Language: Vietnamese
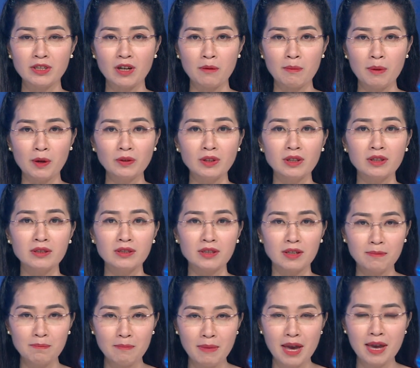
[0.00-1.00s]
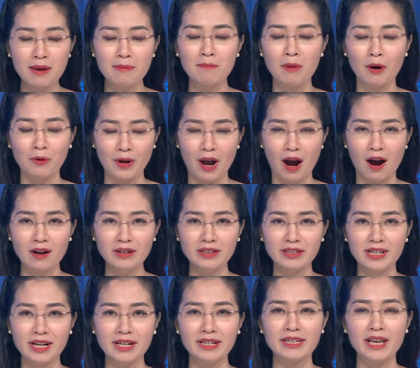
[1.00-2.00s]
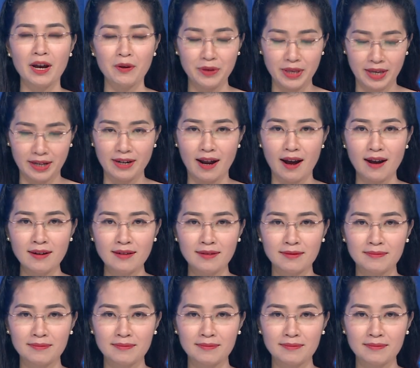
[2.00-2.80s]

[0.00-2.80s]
chọn biểu tượng chữ B màu đỏ trên giao diện đó.